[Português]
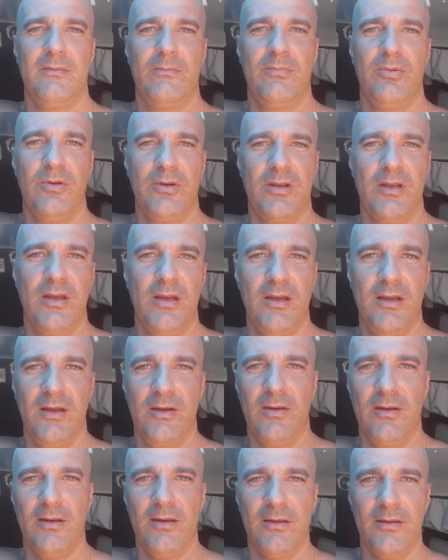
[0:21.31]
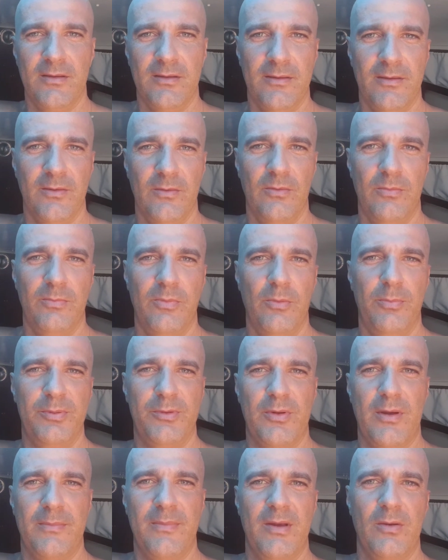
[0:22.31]
porque o
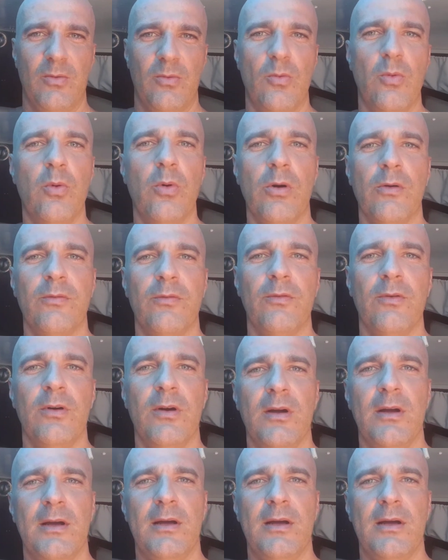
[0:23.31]
púlpito é meio curvo.